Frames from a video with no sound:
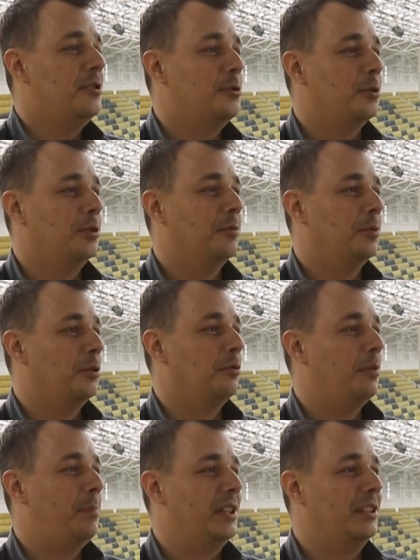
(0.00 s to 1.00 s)
еще одного
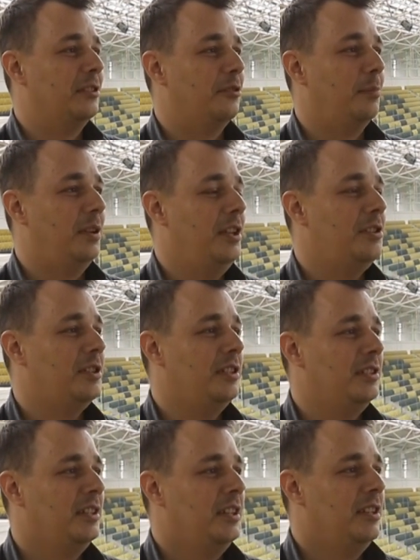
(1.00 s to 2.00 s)
нового преданного
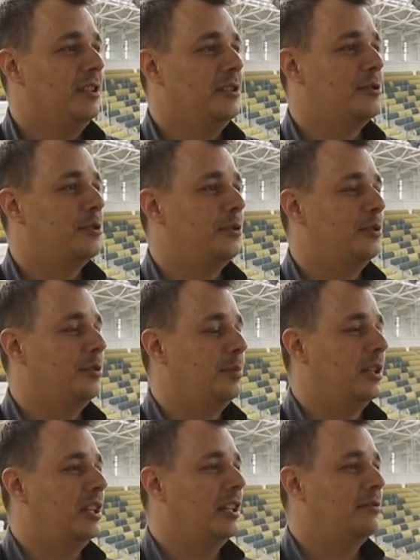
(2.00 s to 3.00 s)
болельщика. И что
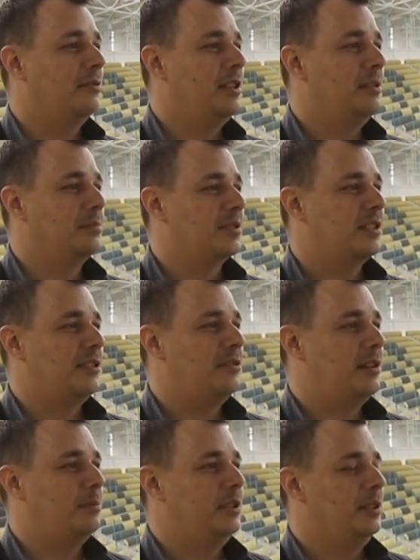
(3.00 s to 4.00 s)
благодаря твоим
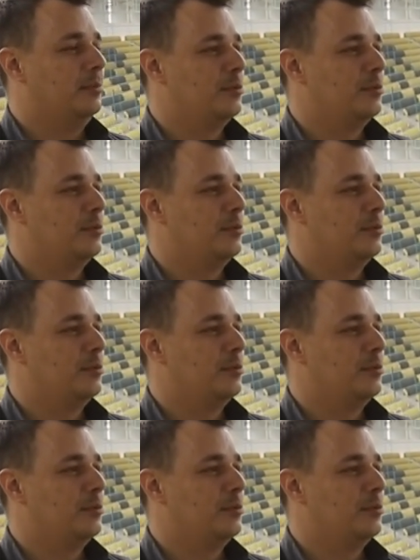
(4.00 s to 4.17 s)
словам и